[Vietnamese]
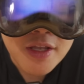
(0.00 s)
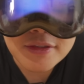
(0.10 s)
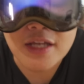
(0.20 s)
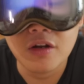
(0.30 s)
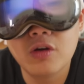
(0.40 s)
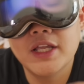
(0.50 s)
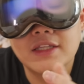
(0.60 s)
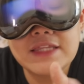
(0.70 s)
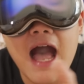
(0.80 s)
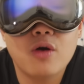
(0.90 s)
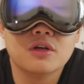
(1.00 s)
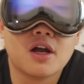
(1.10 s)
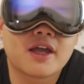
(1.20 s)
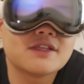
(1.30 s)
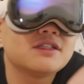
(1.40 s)
để nó có thể tạo
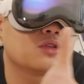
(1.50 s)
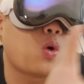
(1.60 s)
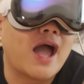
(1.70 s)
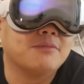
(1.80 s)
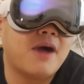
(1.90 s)
được cái sự thoải